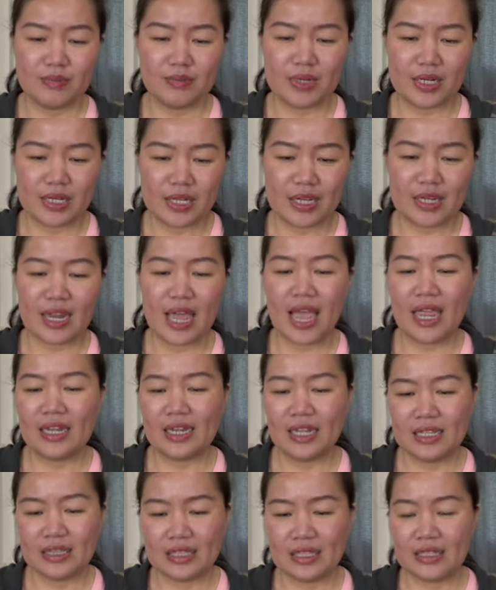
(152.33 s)
ประเทศไทย
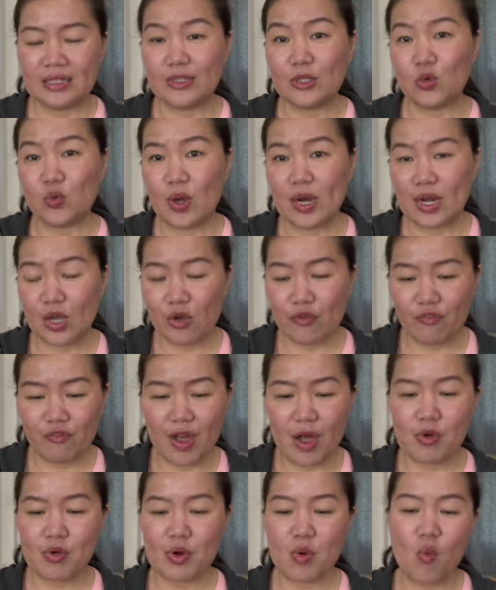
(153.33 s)
เนี่ยตื่นตัวแล้วก็
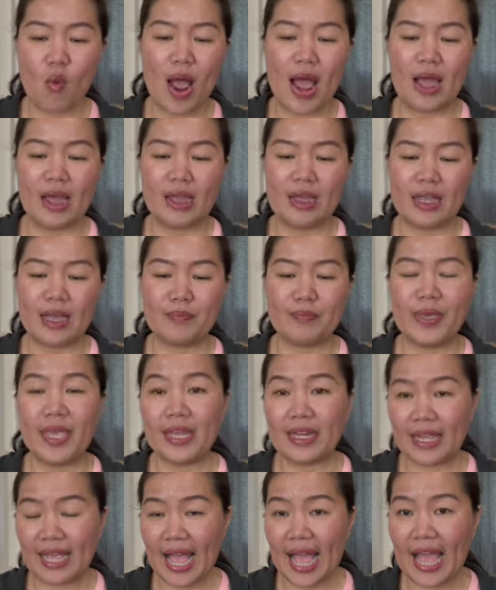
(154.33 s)
เฝ้าระวังกับเห
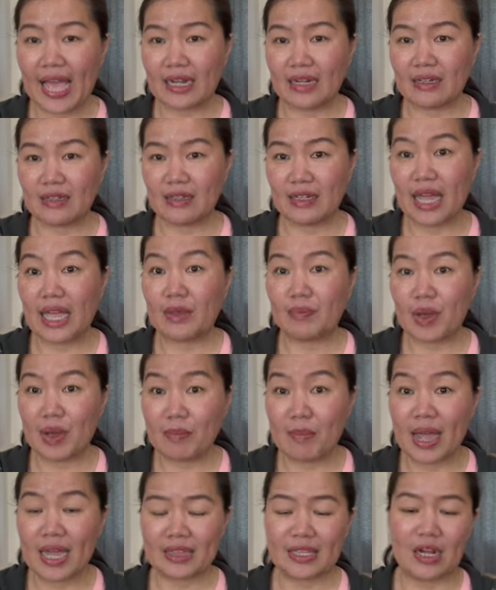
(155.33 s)
ตุการณ์ในพ
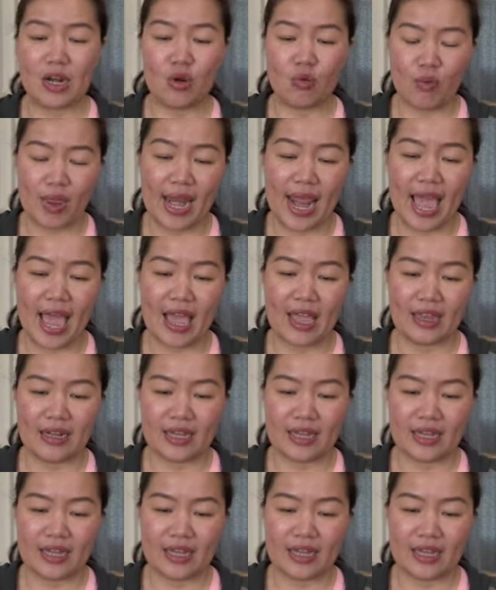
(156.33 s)
ม่าตลอดเวลา